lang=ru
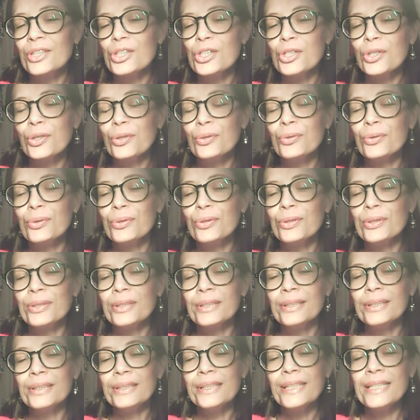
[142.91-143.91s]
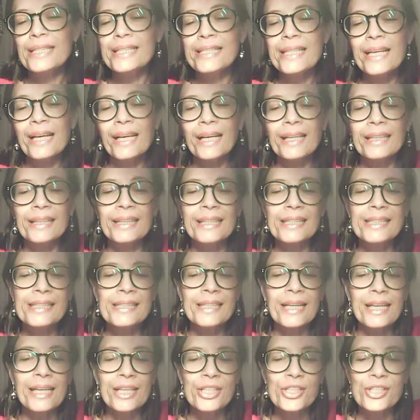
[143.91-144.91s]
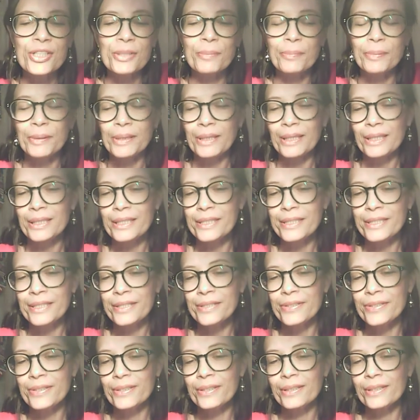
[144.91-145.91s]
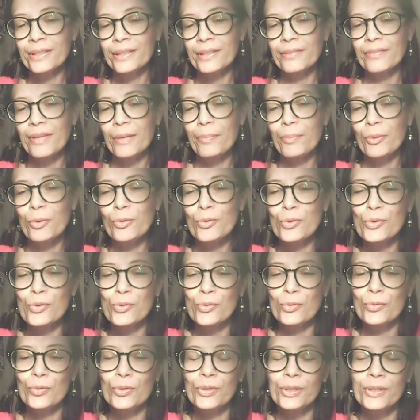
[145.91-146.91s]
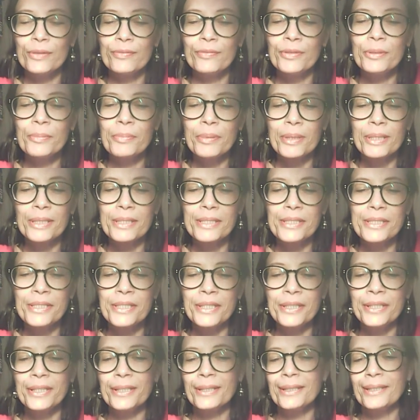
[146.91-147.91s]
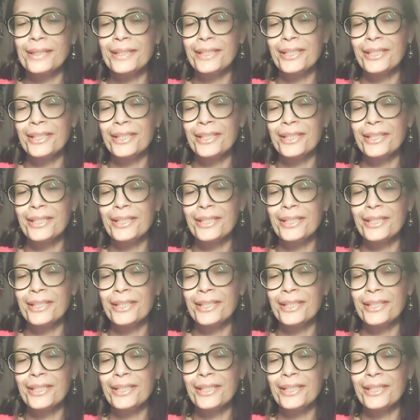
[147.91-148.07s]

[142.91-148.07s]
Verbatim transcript: что нельзя однозначно подходить к вопросу и выбора диеты,